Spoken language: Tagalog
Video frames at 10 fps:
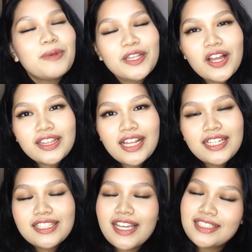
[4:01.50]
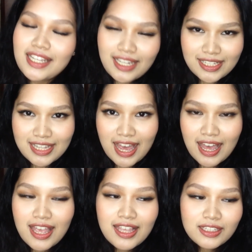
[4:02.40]
but not the least ay si Lisa.
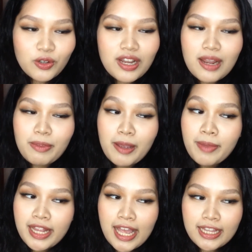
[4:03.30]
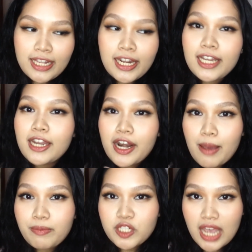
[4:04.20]
So alam-laman natin na
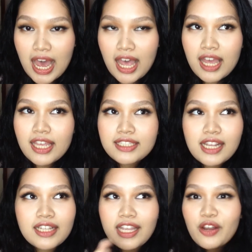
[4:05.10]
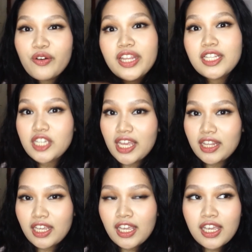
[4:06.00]
nagra-rap siya. Silang dalawa ni
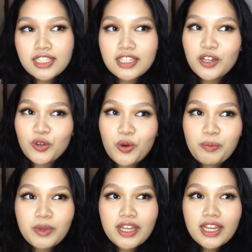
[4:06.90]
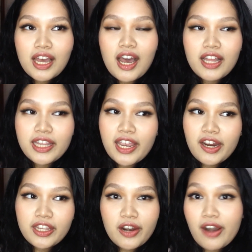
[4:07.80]
Jenny sa group. Uh, they're the